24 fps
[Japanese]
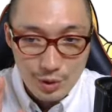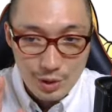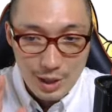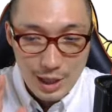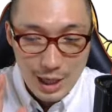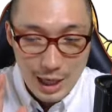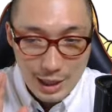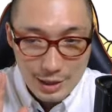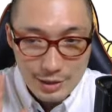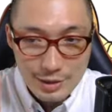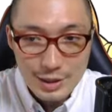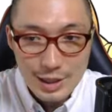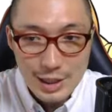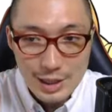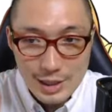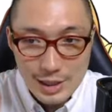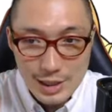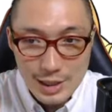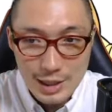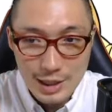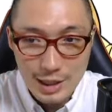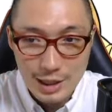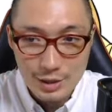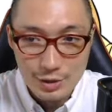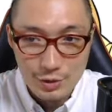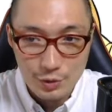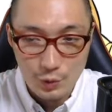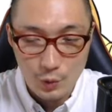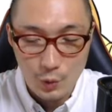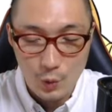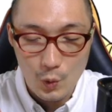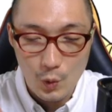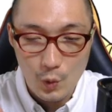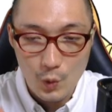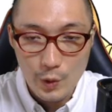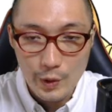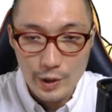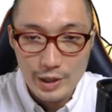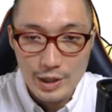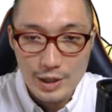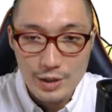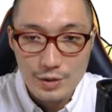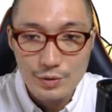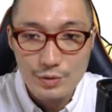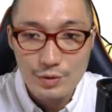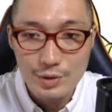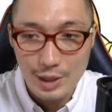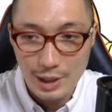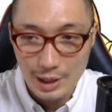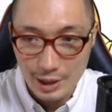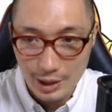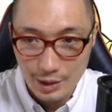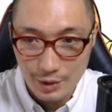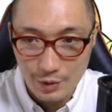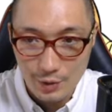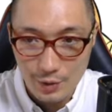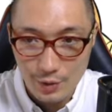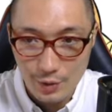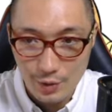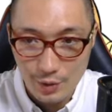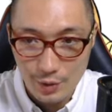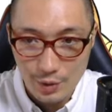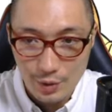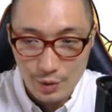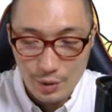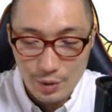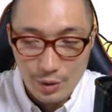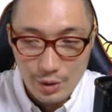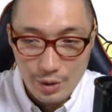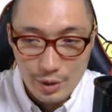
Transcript: 恥ずかしいからちょっと小声で言うんだけど、